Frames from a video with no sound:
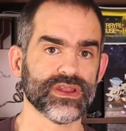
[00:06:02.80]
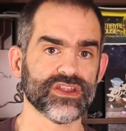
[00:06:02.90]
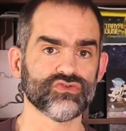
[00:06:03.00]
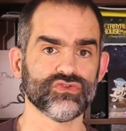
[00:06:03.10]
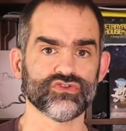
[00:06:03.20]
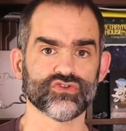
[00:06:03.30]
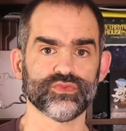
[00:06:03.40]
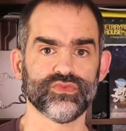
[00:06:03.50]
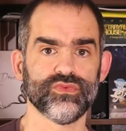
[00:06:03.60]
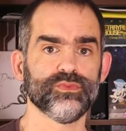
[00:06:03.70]
bien. Es uno de esos
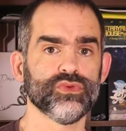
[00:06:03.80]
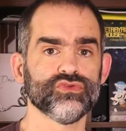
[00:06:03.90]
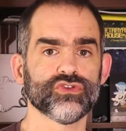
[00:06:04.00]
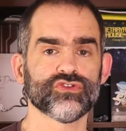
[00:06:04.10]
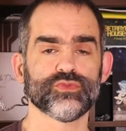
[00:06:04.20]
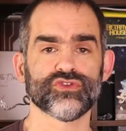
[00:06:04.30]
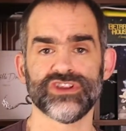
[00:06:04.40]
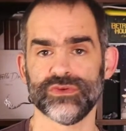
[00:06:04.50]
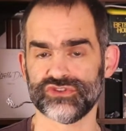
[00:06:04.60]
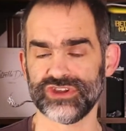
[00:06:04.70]
puntos
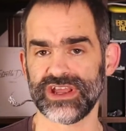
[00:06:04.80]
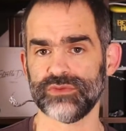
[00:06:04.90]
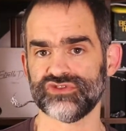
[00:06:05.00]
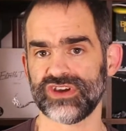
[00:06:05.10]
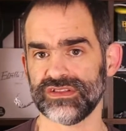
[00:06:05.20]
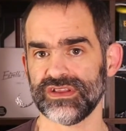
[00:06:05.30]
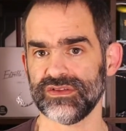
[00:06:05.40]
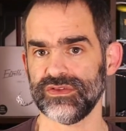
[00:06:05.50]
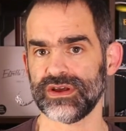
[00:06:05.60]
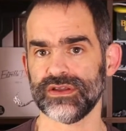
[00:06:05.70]
positivos. Sé que hay mucha gente
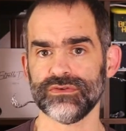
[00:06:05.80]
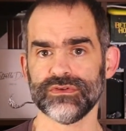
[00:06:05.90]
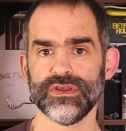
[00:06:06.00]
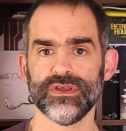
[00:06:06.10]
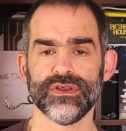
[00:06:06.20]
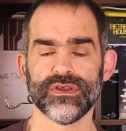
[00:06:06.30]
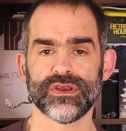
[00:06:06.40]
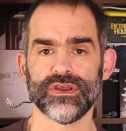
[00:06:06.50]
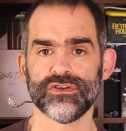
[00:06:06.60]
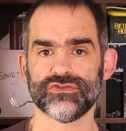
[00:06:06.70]
que dirá que no,
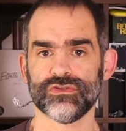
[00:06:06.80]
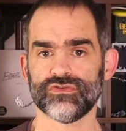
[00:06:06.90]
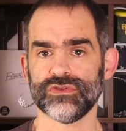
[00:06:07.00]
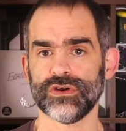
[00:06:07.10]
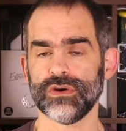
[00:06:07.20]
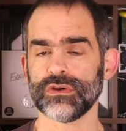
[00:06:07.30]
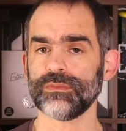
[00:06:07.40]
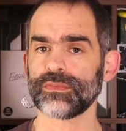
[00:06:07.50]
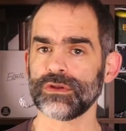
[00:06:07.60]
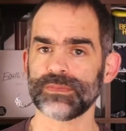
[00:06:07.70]
que esto es un
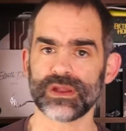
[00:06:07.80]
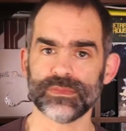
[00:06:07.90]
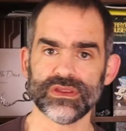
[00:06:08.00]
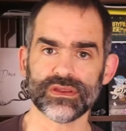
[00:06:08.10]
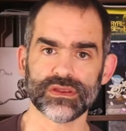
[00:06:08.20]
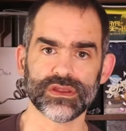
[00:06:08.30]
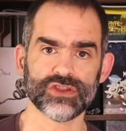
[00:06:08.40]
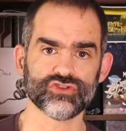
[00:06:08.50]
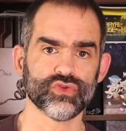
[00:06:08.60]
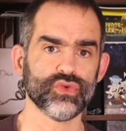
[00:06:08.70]
engorro, pero para mí
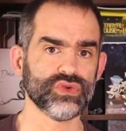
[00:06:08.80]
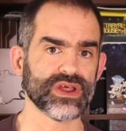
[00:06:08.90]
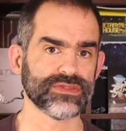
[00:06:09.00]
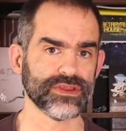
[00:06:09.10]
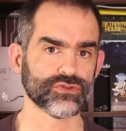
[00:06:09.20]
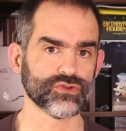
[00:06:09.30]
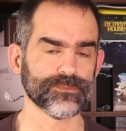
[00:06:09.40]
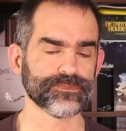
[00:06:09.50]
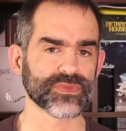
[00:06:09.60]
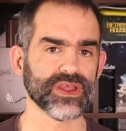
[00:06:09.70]
es un acierto.
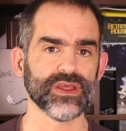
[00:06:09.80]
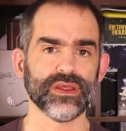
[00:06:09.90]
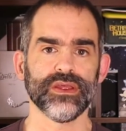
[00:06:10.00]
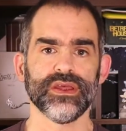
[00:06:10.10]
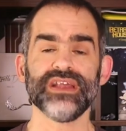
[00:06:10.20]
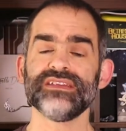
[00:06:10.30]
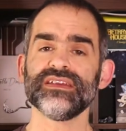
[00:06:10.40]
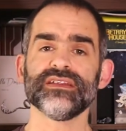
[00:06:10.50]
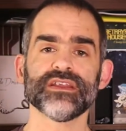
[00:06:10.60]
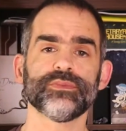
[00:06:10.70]
El
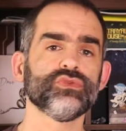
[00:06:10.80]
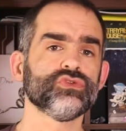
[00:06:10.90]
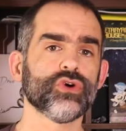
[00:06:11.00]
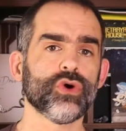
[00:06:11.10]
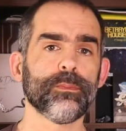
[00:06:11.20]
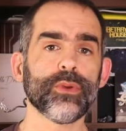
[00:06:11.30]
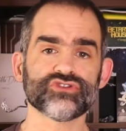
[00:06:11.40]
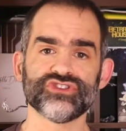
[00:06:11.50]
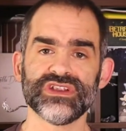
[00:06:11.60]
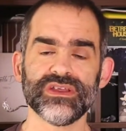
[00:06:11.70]
siguiente punto
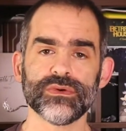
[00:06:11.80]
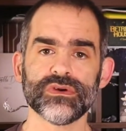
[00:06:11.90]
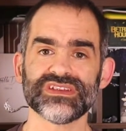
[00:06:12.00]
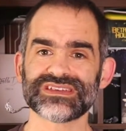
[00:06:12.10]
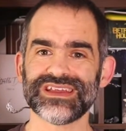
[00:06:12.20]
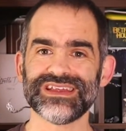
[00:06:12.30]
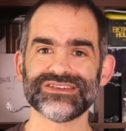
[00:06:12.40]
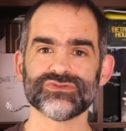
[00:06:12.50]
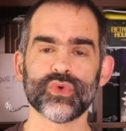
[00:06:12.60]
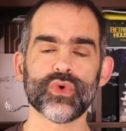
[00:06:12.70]
positivo es que
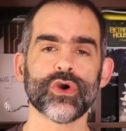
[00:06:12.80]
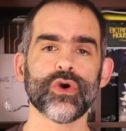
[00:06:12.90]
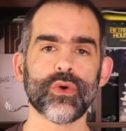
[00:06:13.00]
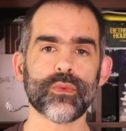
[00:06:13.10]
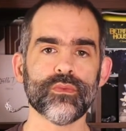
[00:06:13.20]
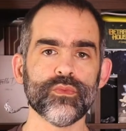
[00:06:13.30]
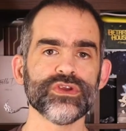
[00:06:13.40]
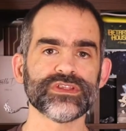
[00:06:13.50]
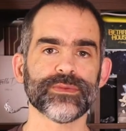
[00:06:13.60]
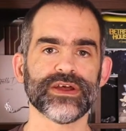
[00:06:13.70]
es un juego
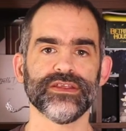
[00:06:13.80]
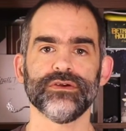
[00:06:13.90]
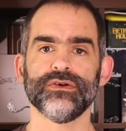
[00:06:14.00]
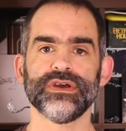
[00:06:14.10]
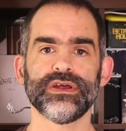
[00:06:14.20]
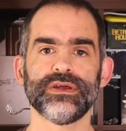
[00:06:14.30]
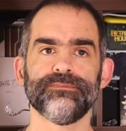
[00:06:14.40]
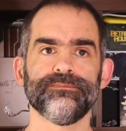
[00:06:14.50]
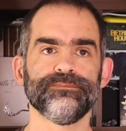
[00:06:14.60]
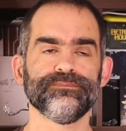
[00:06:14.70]
muy temático.
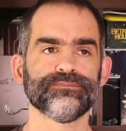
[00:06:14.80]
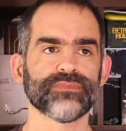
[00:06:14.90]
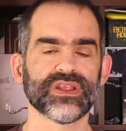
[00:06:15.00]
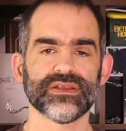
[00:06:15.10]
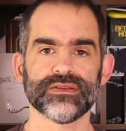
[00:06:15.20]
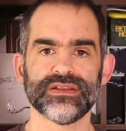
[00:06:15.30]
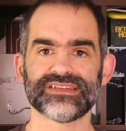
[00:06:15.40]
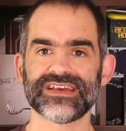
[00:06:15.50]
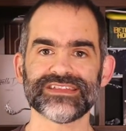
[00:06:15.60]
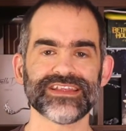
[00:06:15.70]
Em,
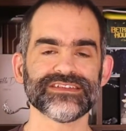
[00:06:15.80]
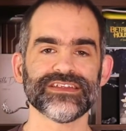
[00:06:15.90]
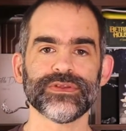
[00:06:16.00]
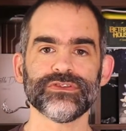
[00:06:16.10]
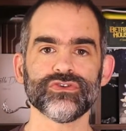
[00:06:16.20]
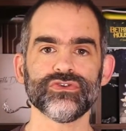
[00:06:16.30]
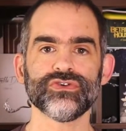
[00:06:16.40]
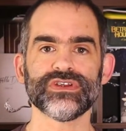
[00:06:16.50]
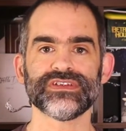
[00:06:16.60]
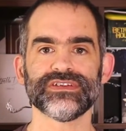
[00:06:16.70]
las cartas de
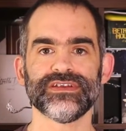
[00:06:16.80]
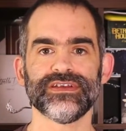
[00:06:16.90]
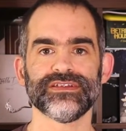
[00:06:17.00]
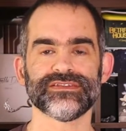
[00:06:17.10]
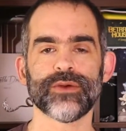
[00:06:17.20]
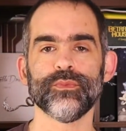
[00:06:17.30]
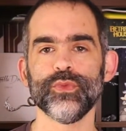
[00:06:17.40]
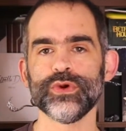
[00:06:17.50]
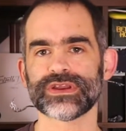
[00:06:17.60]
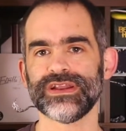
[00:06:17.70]
evento eh, están
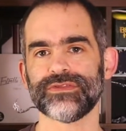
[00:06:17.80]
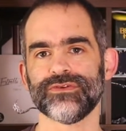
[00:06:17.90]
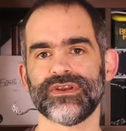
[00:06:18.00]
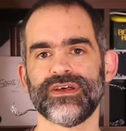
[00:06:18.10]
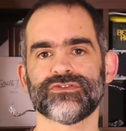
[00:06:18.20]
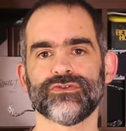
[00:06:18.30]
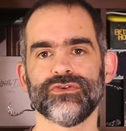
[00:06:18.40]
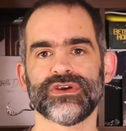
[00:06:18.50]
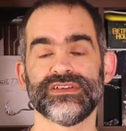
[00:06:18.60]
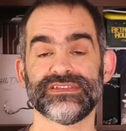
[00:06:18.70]
muy relacionadas con
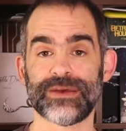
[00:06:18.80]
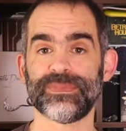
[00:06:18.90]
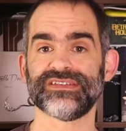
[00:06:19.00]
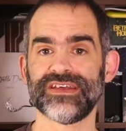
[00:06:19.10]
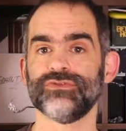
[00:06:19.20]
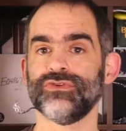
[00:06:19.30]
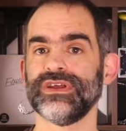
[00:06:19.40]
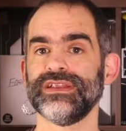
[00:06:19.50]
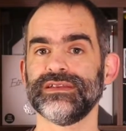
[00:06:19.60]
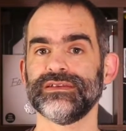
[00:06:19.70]
lo que está pasando,
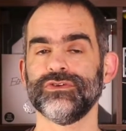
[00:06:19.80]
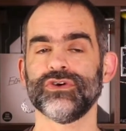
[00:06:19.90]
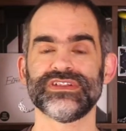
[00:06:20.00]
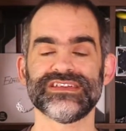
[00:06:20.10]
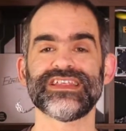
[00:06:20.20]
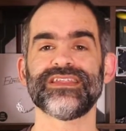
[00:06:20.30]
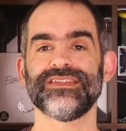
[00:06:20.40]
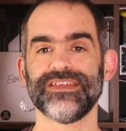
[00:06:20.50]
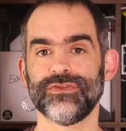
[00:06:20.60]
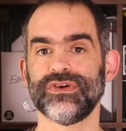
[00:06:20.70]
en lo que te está
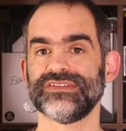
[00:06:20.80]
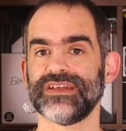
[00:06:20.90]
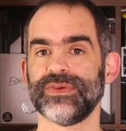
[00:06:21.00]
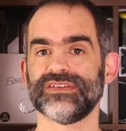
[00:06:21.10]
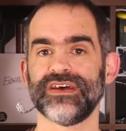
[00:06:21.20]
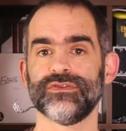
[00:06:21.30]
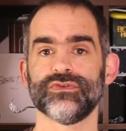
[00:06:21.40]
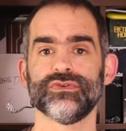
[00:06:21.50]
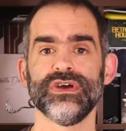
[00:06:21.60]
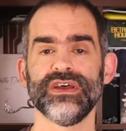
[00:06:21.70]
diciendo que está
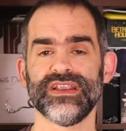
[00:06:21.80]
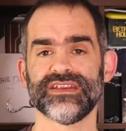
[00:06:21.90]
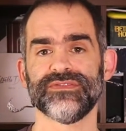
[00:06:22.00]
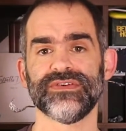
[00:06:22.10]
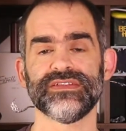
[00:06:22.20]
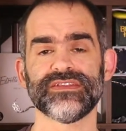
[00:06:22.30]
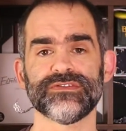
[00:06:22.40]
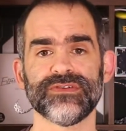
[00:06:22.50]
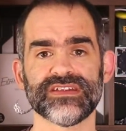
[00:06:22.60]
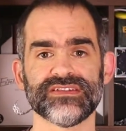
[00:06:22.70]
pasando, las
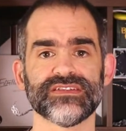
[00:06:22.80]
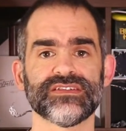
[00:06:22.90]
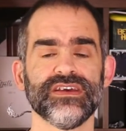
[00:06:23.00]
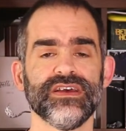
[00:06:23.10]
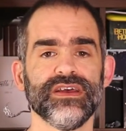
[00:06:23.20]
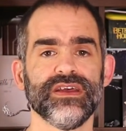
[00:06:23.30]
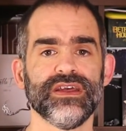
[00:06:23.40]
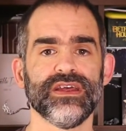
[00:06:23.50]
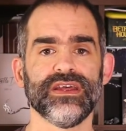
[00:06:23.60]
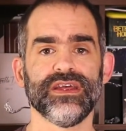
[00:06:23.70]
diferentes fases.
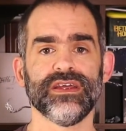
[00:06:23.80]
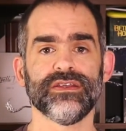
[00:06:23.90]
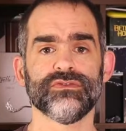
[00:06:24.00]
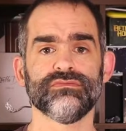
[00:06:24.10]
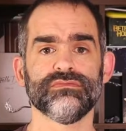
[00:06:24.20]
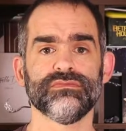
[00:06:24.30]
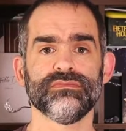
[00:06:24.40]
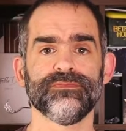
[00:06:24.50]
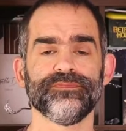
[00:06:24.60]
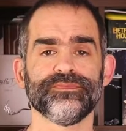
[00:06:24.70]
Eh,
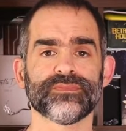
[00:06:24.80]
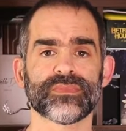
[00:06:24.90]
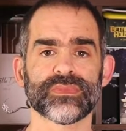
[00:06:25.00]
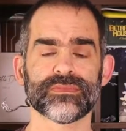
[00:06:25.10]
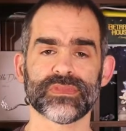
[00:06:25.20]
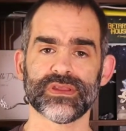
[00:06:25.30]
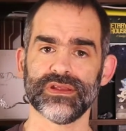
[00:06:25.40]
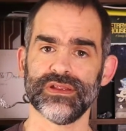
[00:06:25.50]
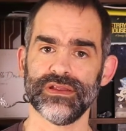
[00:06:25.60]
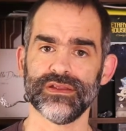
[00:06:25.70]
en
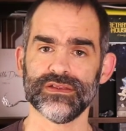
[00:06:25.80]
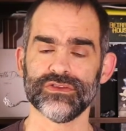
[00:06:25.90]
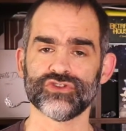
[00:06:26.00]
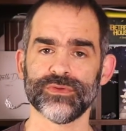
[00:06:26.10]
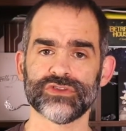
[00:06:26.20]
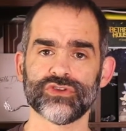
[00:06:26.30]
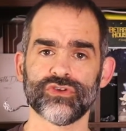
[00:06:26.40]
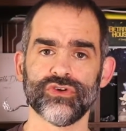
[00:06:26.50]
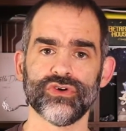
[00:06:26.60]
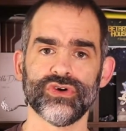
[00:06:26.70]
sobre
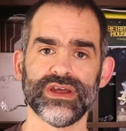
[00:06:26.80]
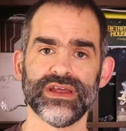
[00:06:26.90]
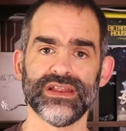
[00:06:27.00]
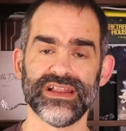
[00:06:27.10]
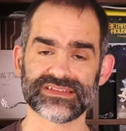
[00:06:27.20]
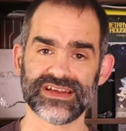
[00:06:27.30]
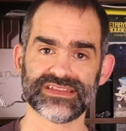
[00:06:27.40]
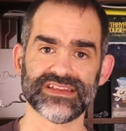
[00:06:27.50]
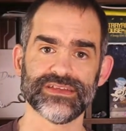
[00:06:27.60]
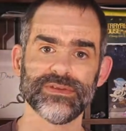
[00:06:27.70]
todo eh, las
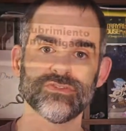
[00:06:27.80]
cartas de